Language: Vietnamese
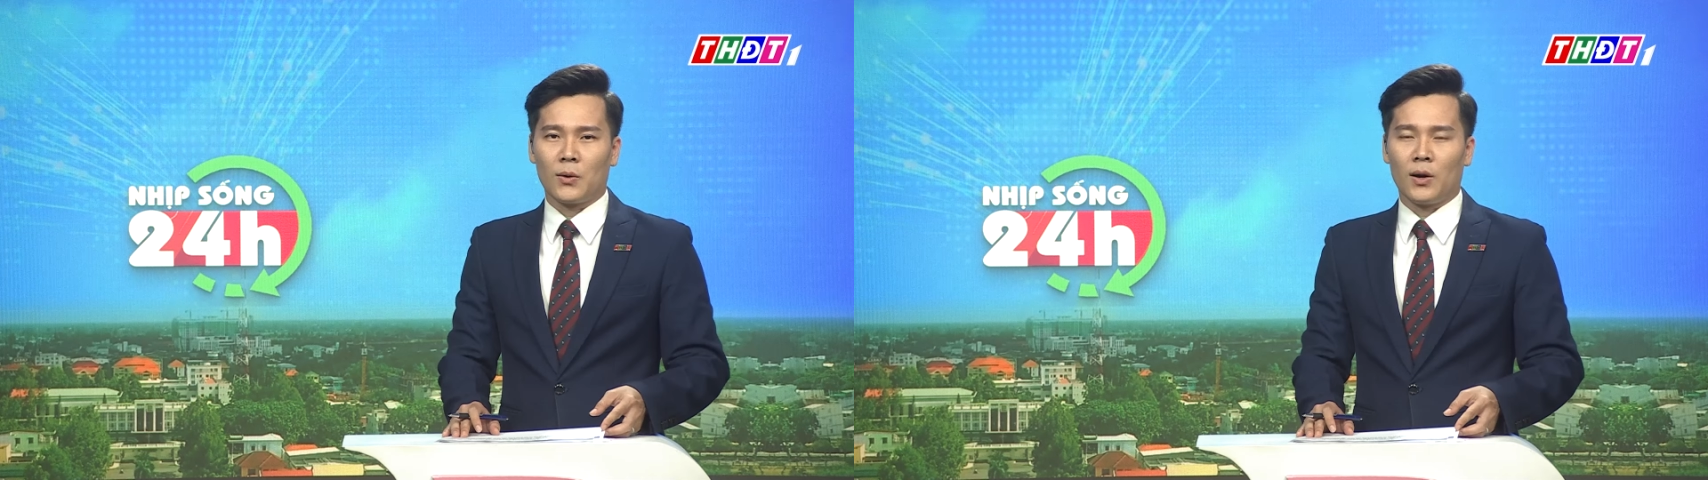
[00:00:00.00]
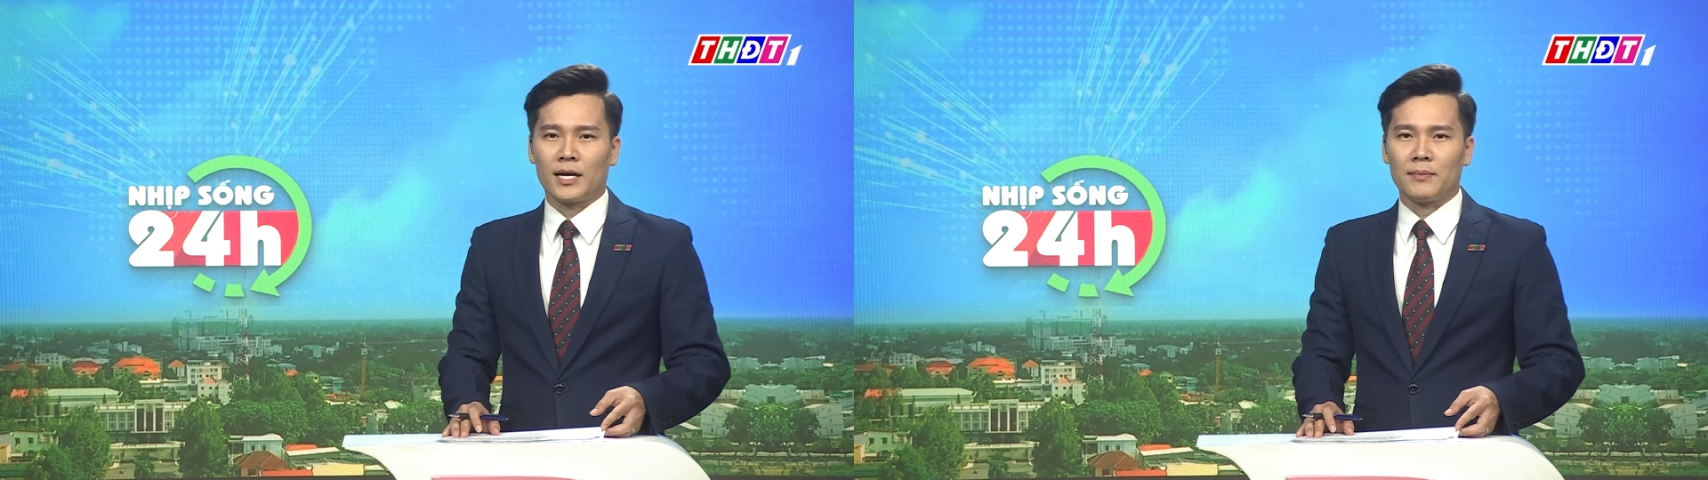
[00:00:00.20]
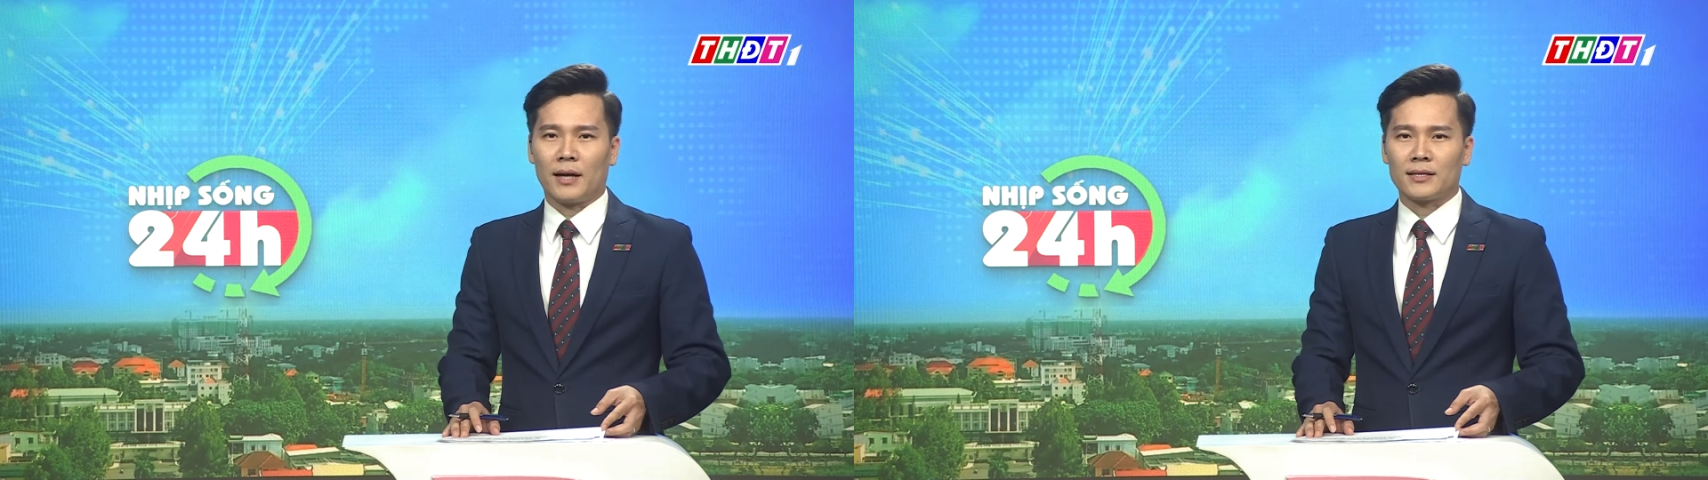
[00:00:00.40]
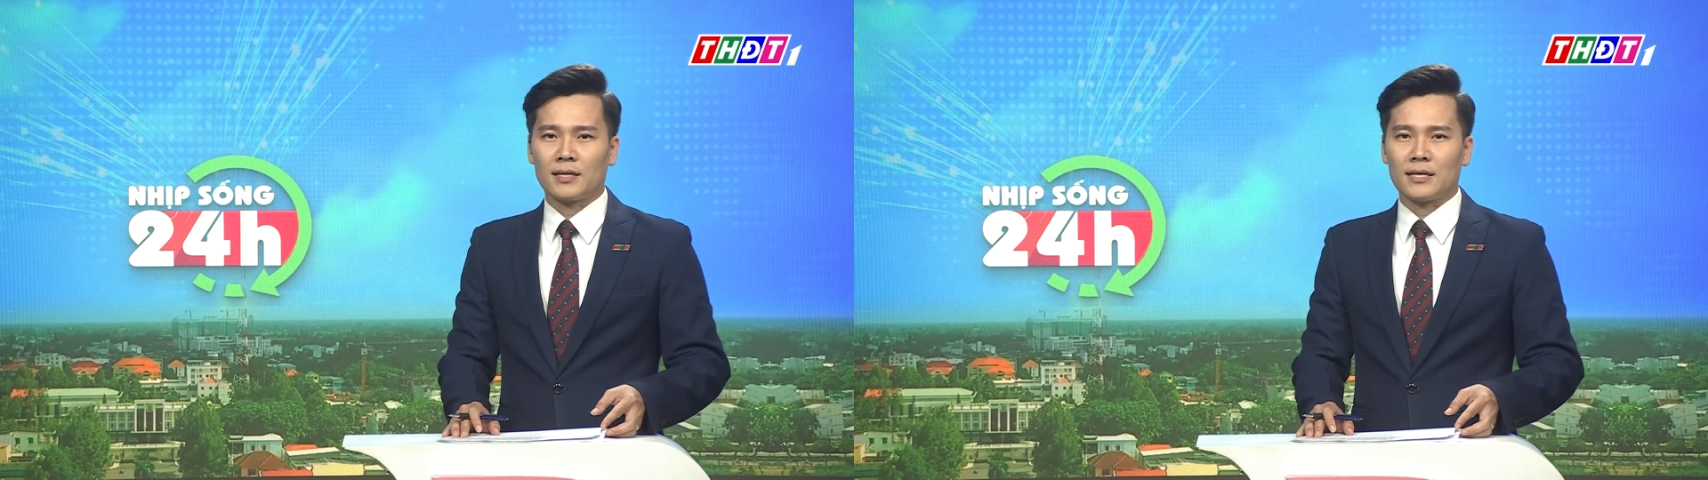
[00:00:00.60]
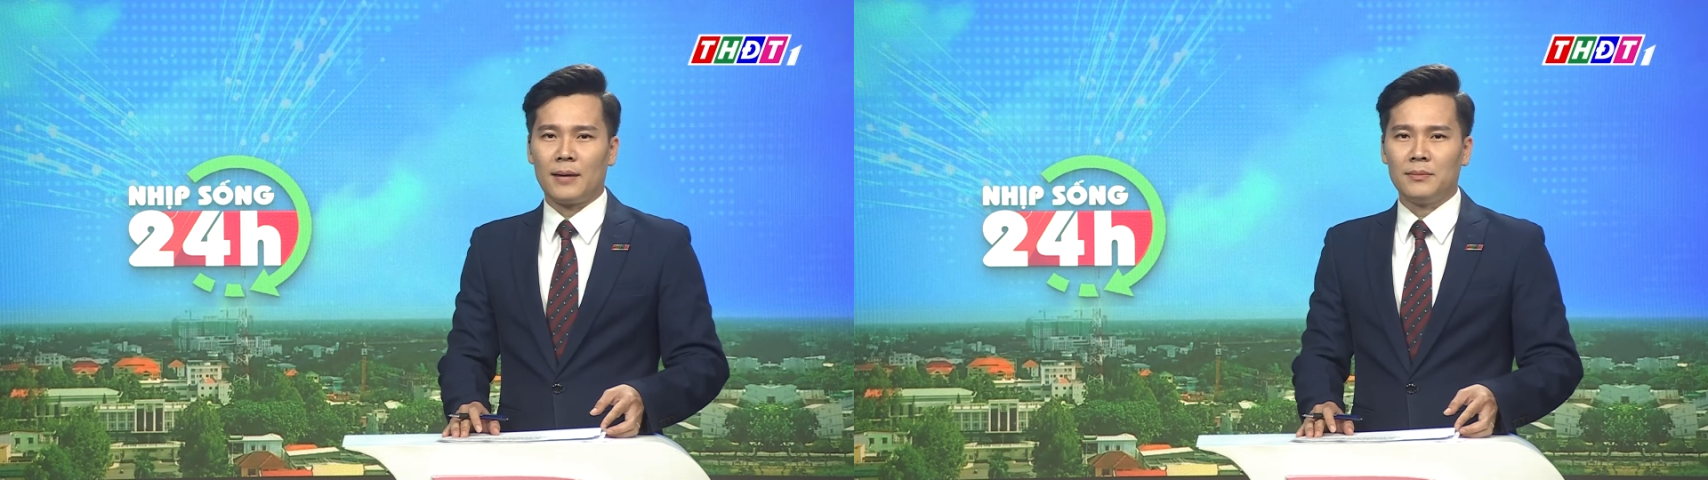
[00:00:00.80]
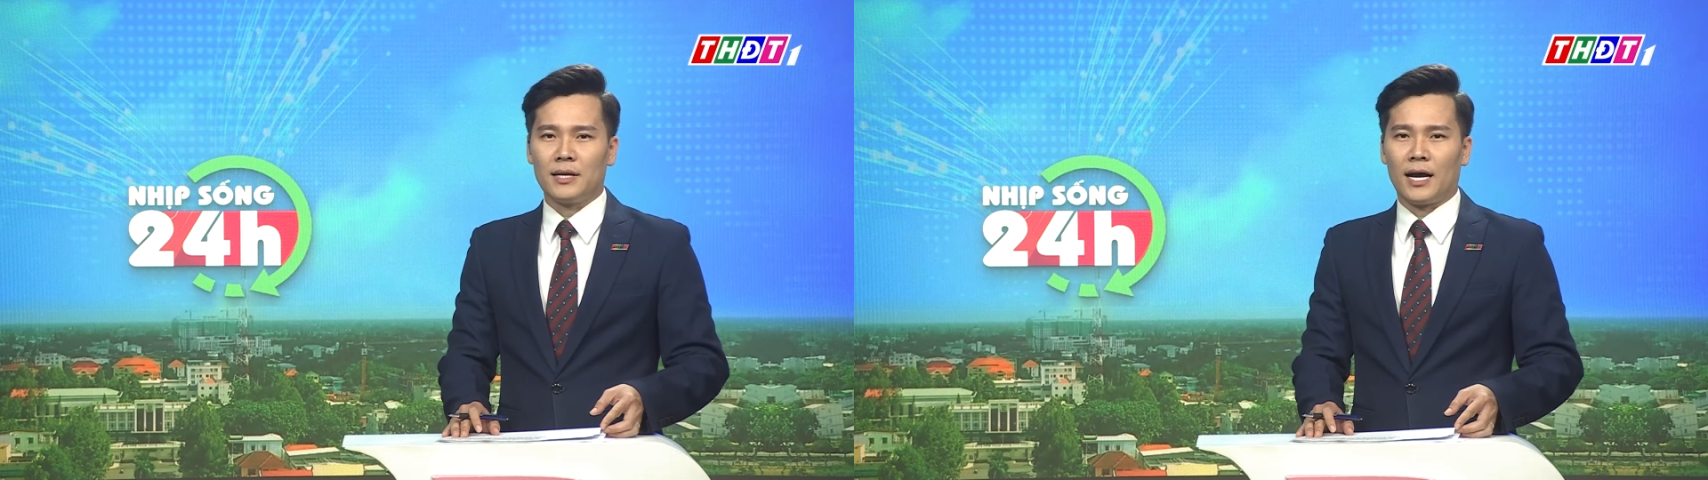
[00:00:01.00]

của Cách mạng tháng 8